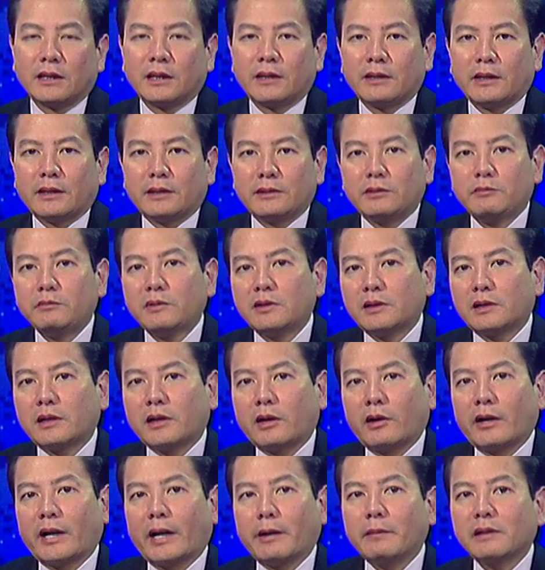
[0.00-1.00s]
ờ, giống như là
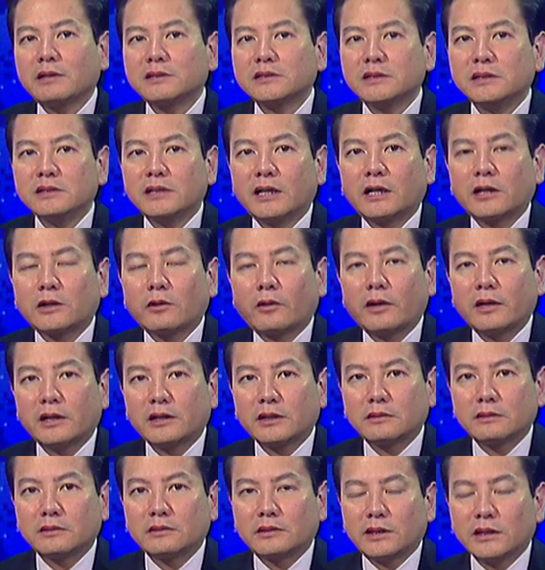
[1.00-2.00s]
hồi nãy bác sĩ Derek nói đó
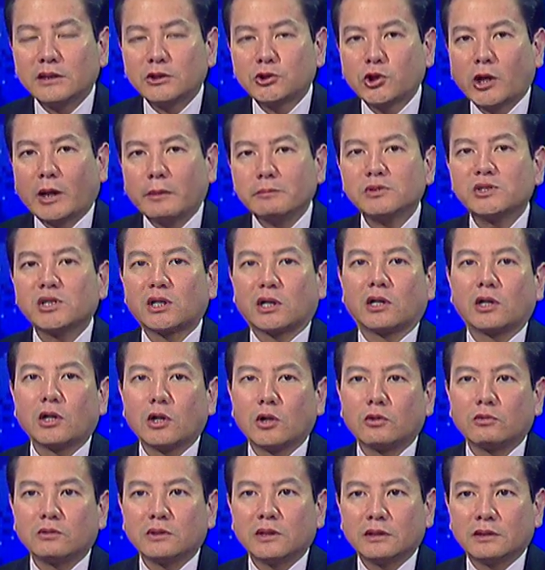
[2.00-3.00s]
cái
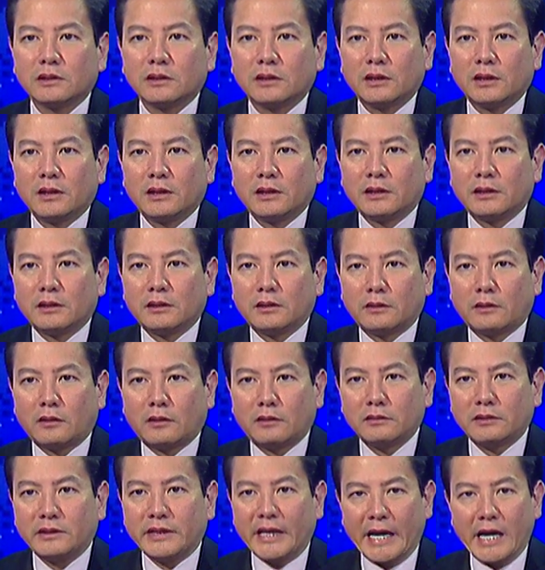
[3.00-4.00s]
tramsinolone đó
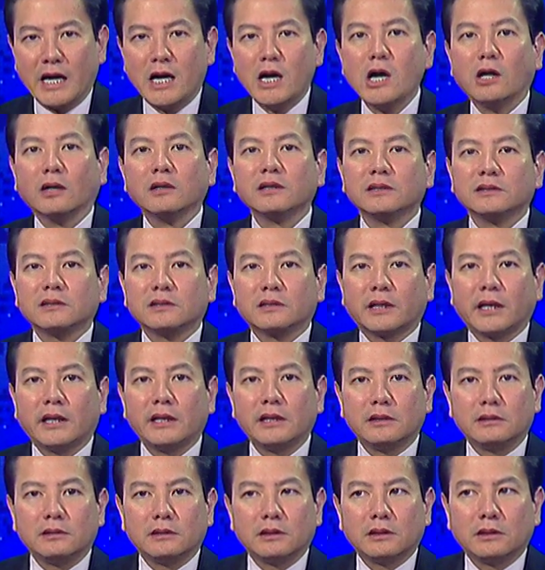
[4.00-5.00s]
nó nhẹ hơn
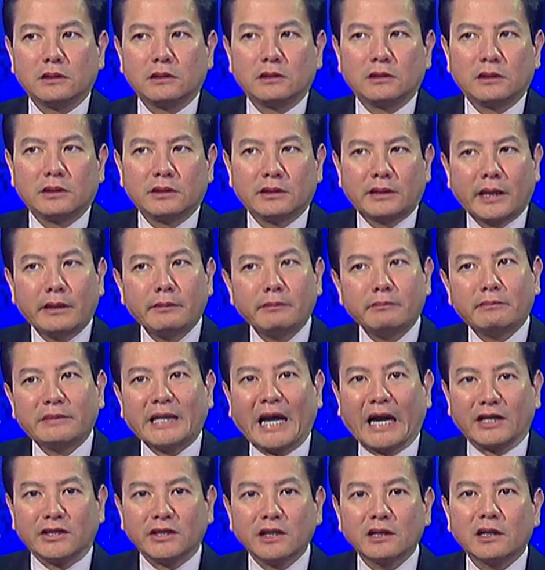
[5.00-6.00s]
cái cái
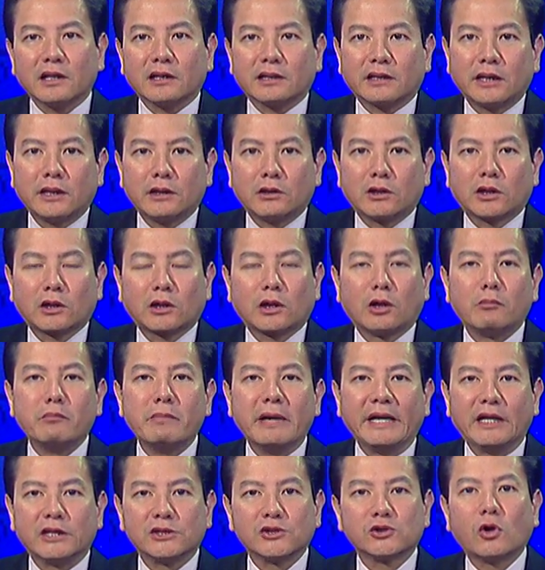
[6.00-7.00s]
nặng nhất là cái
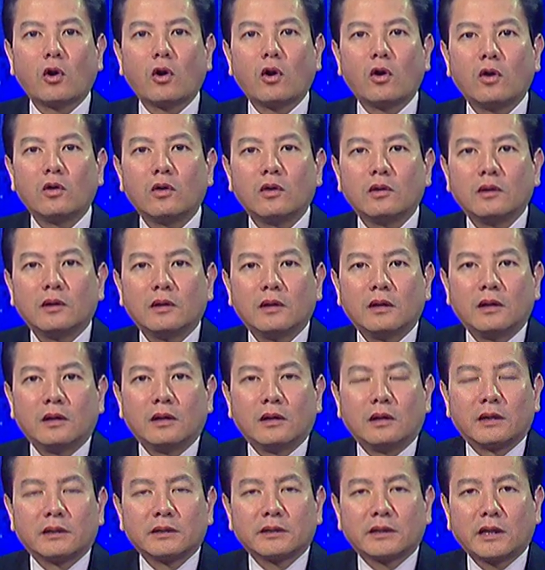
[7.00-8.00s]
clopidogrel
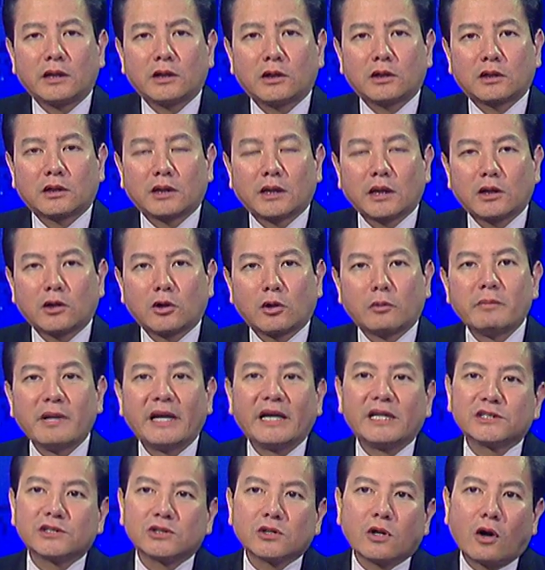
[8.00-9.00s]
cái cái
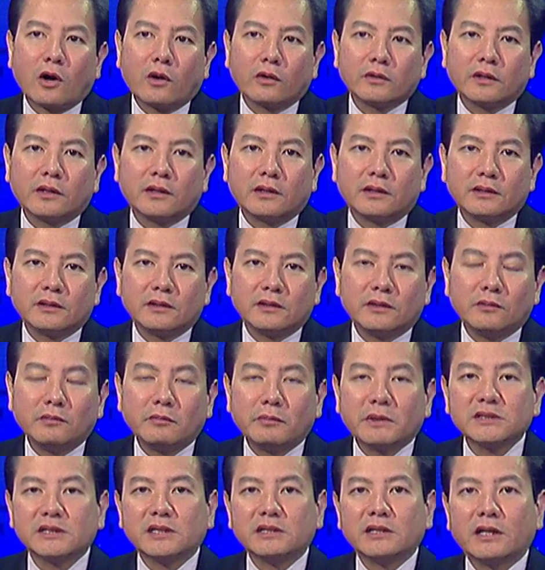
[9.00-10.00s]
clopidogrel đó nhưng
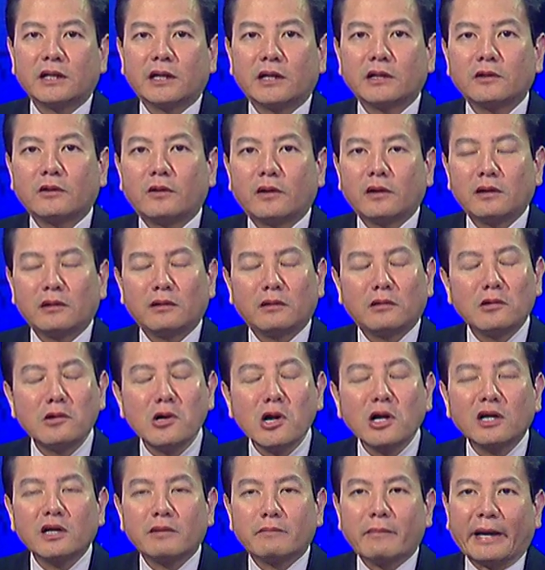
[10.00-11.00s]
bác sĩ Derek nói đó nó
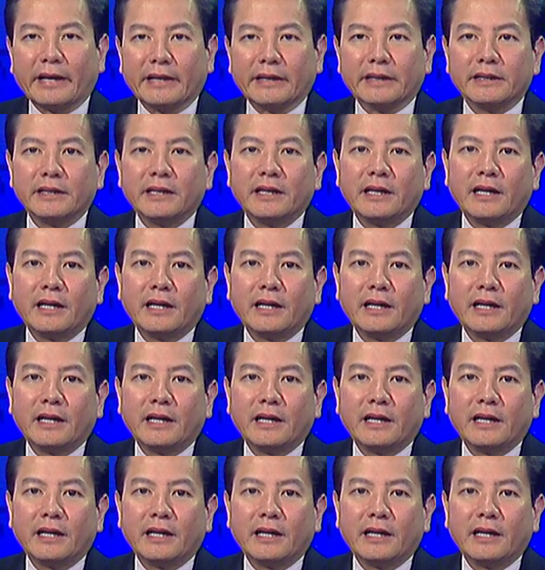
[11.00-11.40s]
rất là mạnh